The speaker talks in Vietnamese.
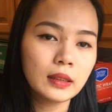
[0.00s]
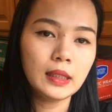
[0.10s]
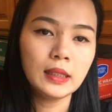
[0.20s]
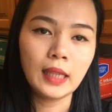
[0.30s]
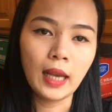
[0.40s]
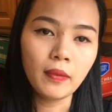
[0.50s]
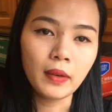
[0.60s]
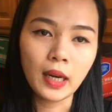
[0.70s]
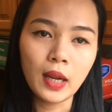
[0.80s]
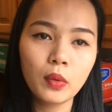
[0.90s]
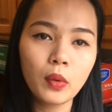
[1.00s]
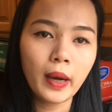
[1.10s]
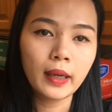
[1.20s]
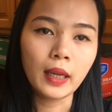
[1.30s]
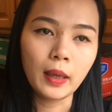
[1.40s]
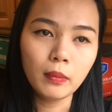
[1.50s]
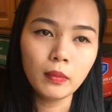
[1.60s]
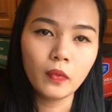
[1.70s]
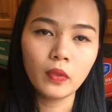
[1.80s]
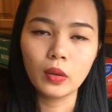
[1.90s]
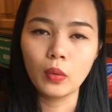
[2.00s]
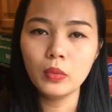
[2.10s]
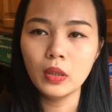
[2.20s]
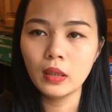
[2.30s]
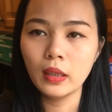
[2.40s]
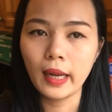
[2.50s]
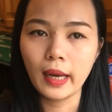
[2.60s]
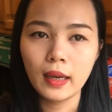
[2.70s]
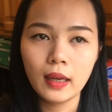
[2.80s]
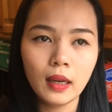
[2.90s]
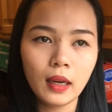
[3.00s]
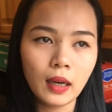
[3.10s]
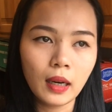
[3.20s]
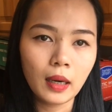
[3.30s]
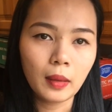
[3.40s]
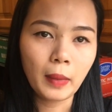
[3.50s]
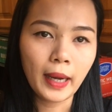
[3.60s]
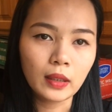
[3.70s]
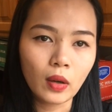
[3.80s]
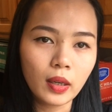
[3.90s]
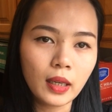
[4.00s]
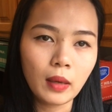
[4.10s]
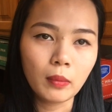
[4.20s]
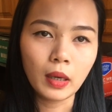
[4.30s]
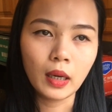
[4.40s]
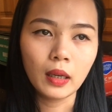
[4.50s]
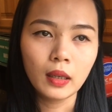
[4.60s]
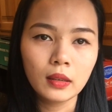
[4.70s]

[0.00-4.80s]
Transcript: chia sẻ và nêu cái quan điểm mà cũng như là uh, bày tỏ cái lòng uh,